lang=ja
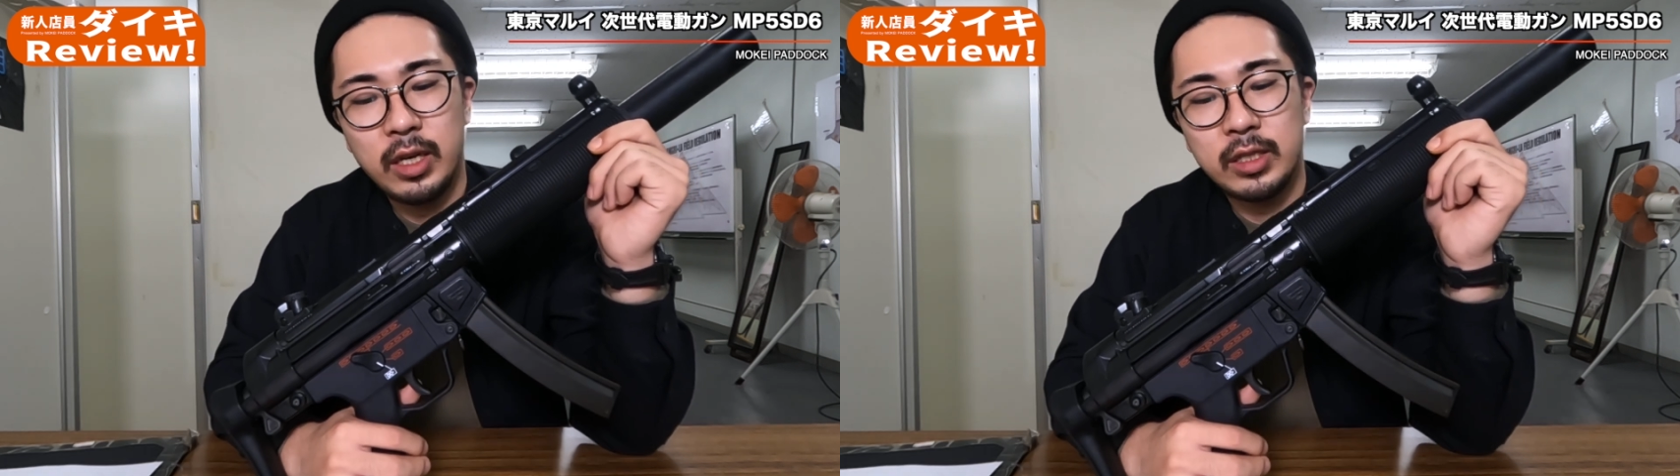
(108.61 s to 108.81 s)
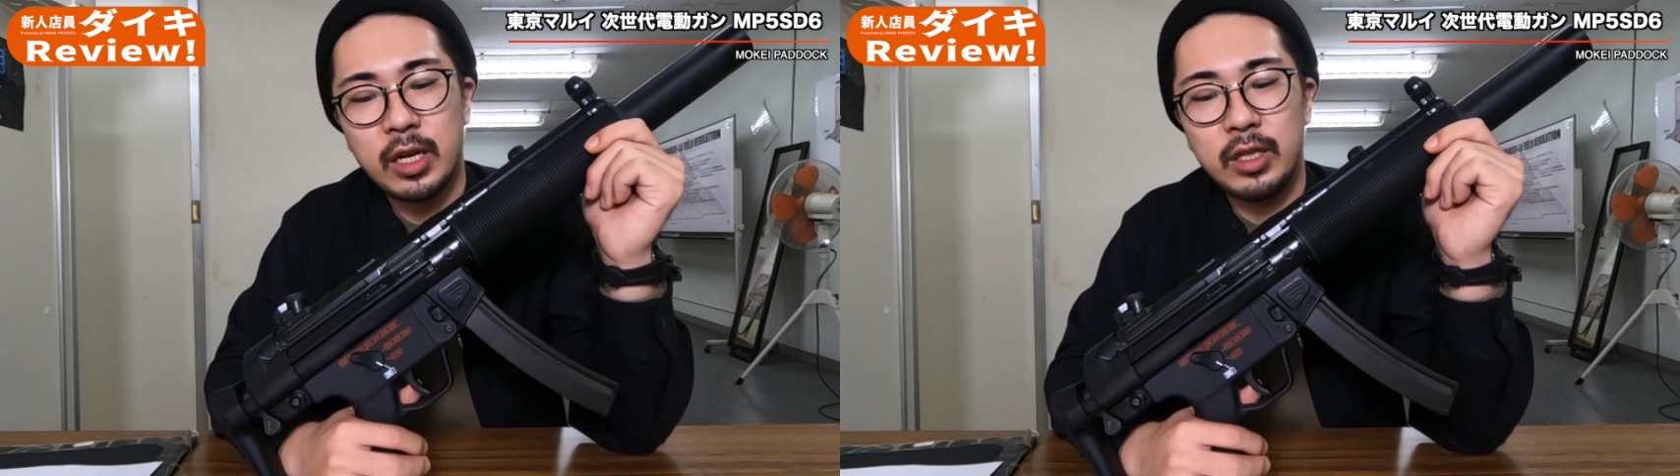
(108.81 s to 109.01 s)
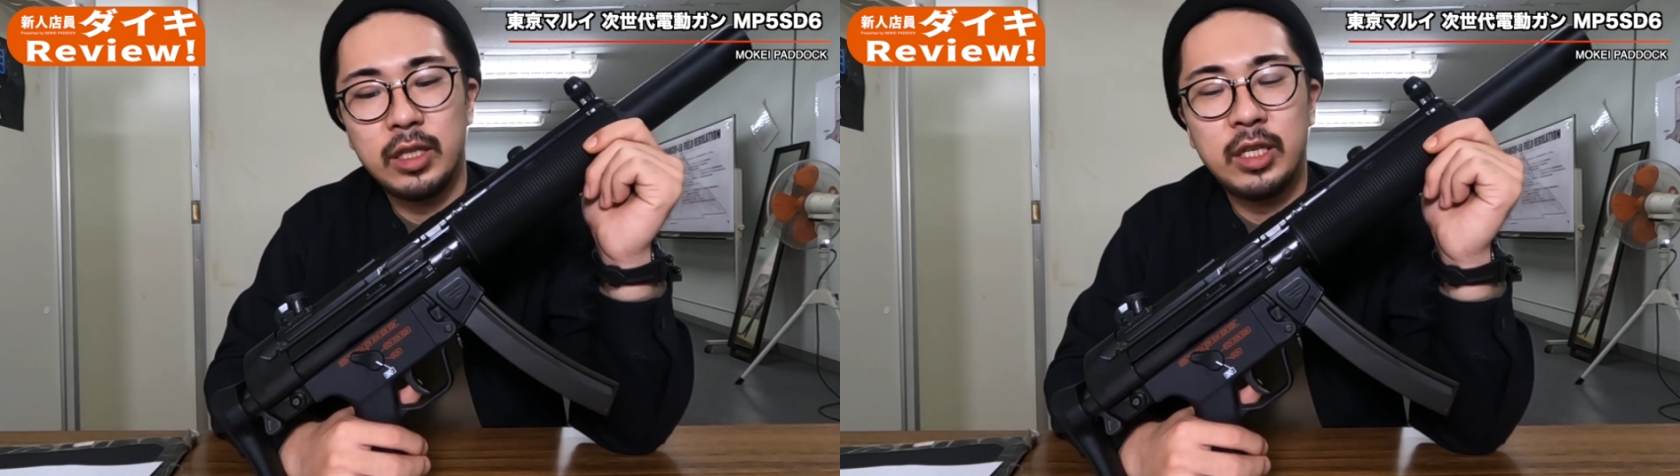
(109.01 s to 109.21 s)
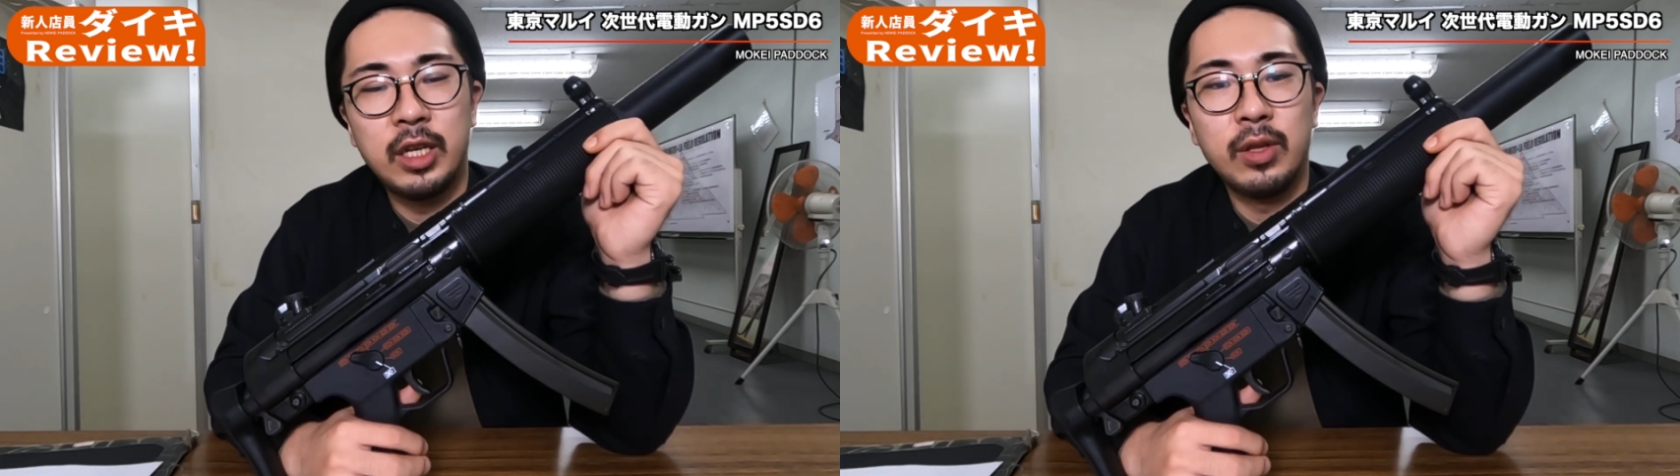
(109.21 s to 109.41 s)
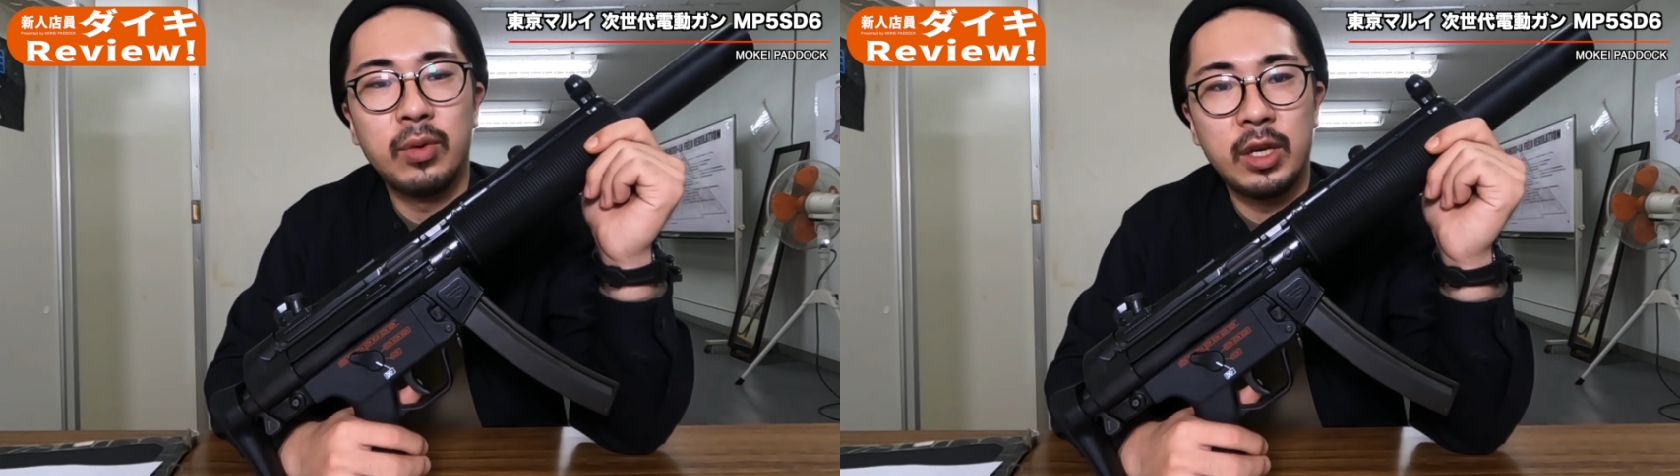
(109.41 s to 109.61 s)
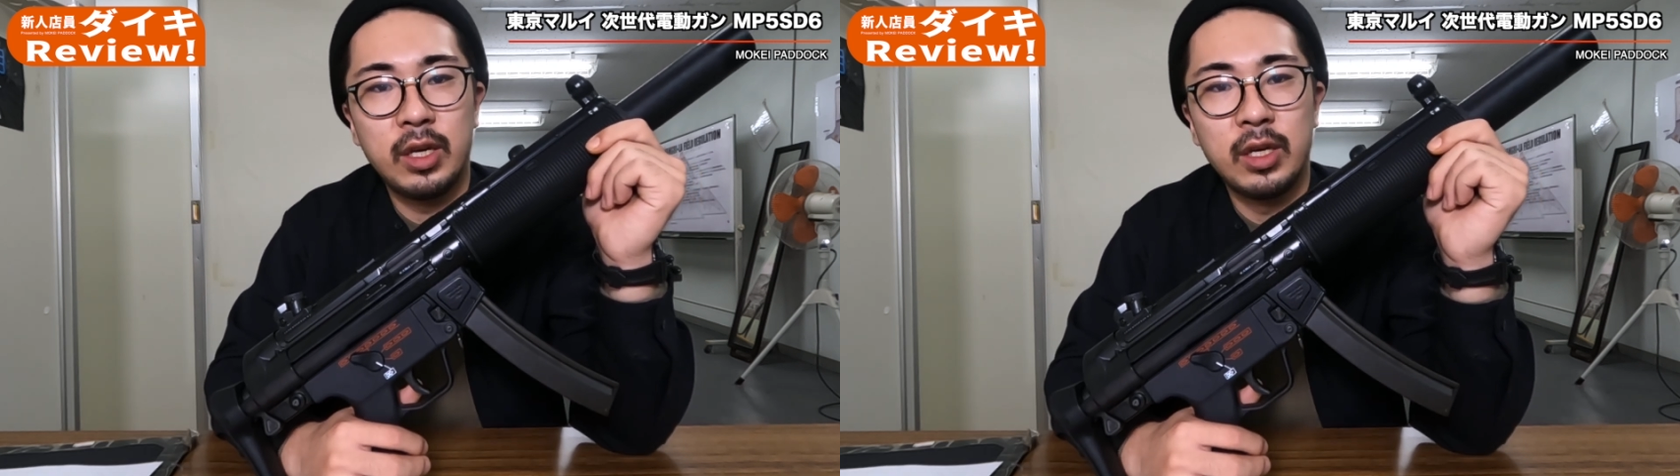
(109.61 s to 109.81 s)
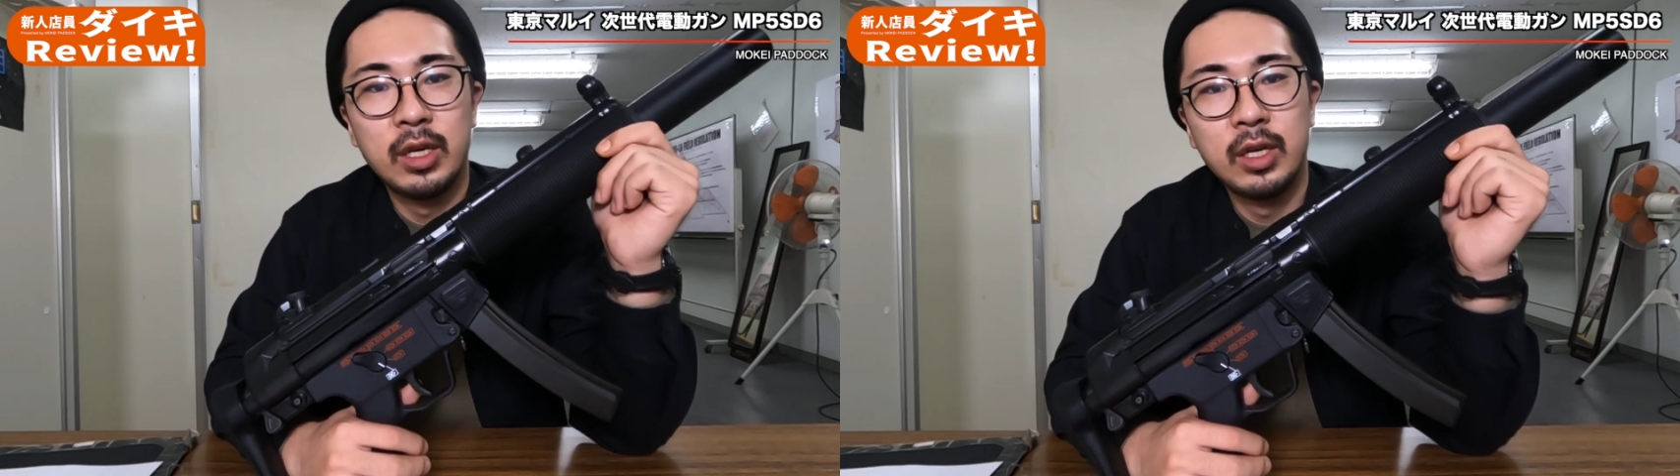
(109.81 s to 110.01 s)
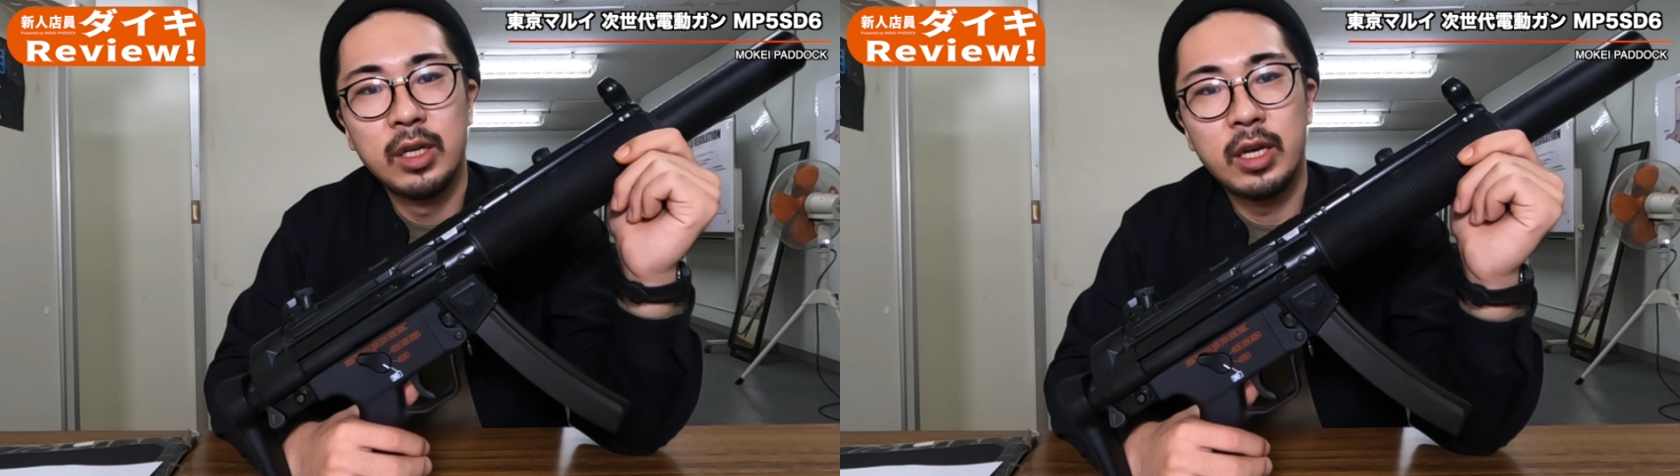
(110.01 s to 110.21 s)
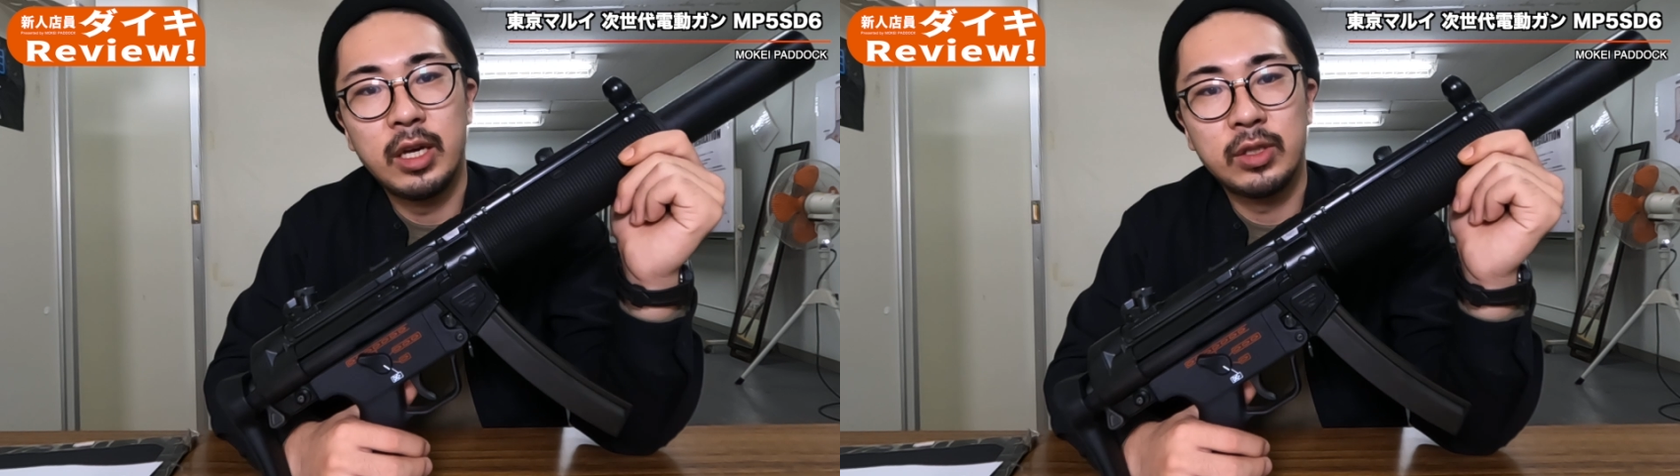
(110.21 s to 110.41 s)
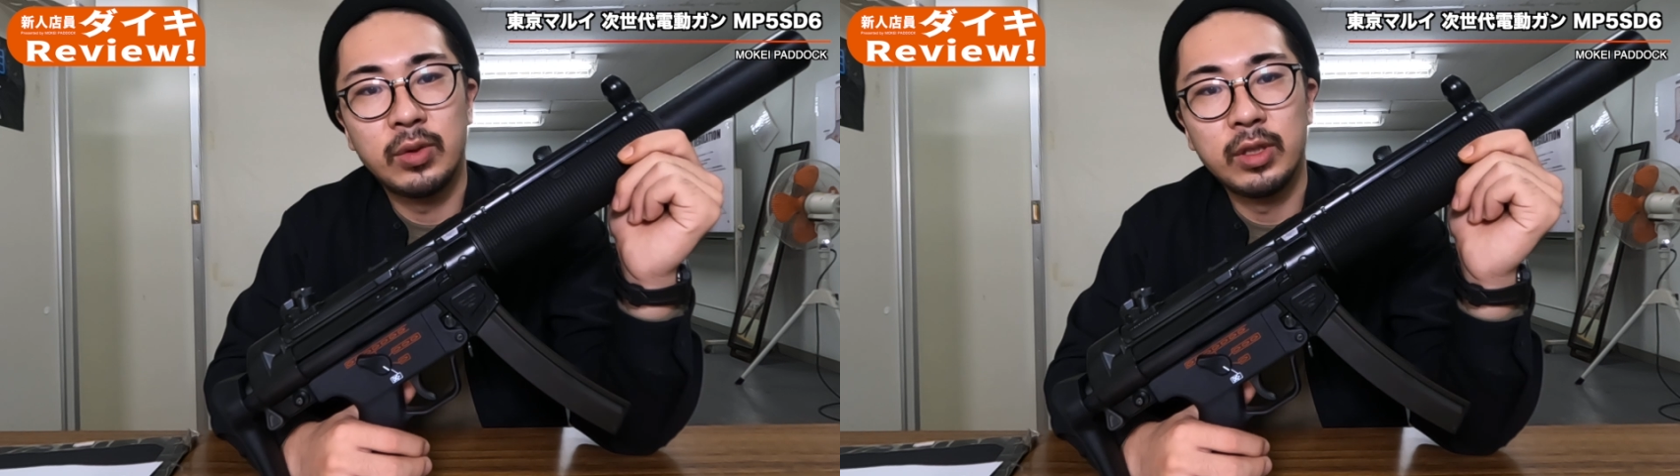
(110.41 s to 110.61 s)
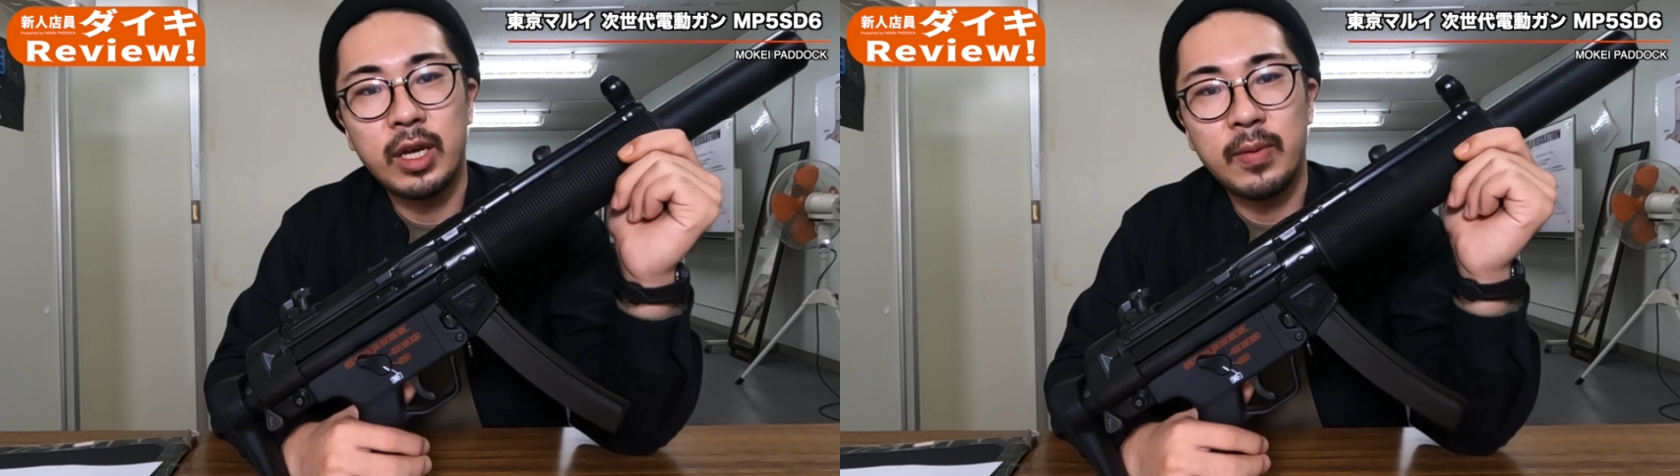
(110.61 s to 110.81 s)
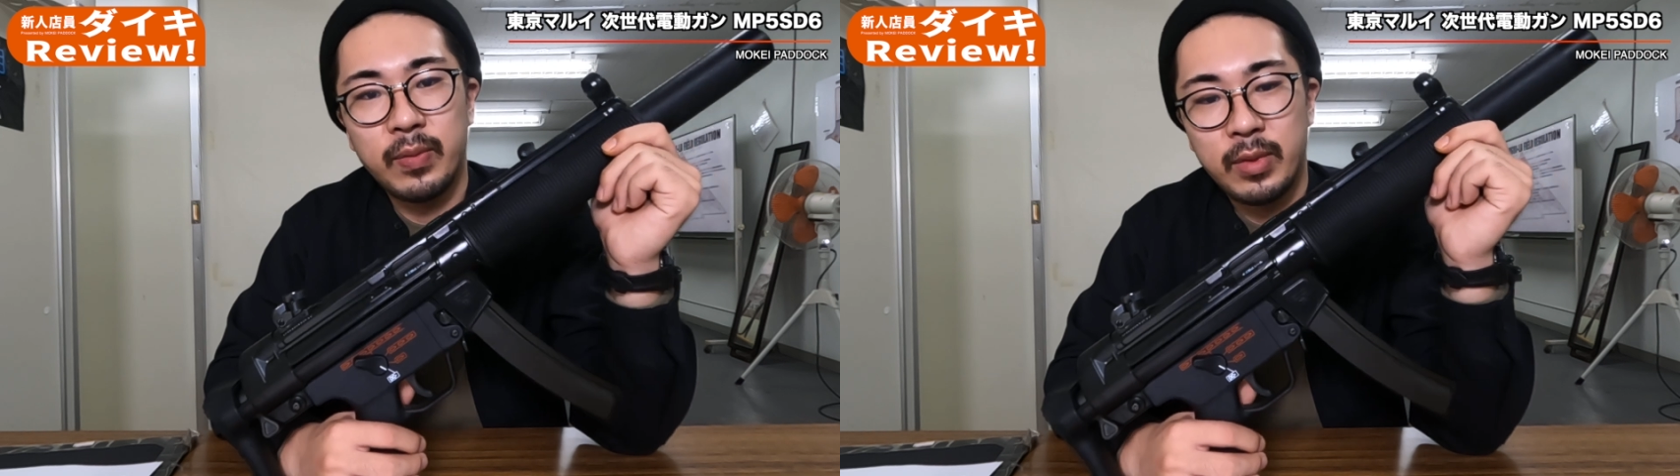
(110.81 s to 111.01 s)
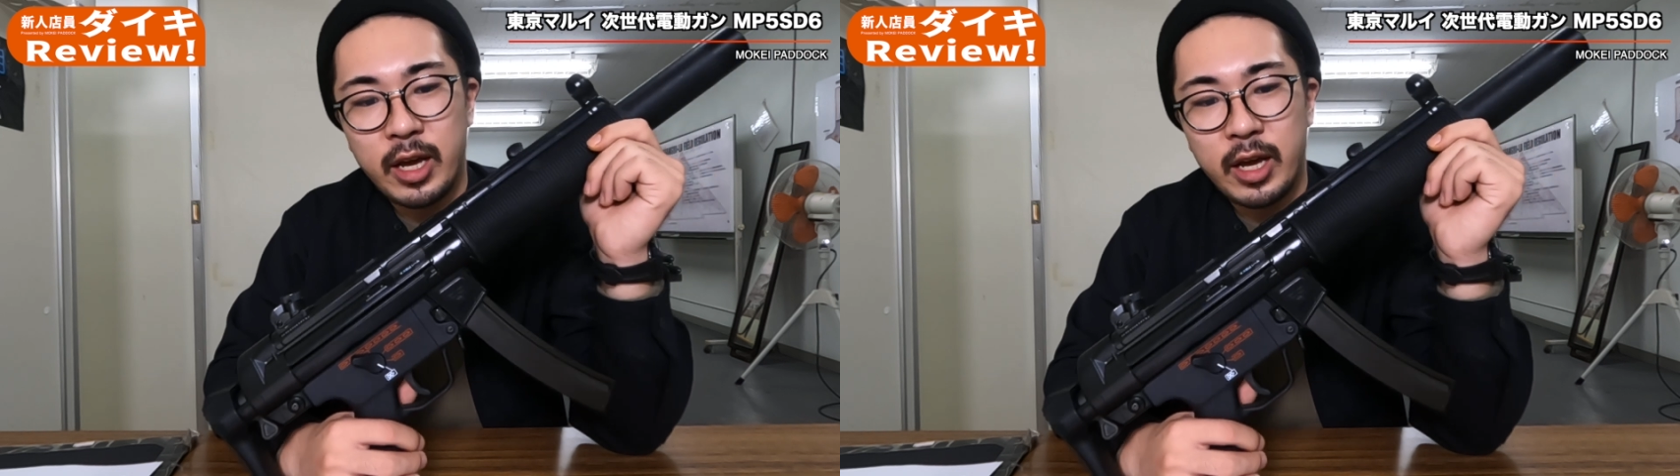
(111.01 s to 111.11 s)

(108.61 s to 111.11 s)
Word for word: えさらにキレのいい、えそんな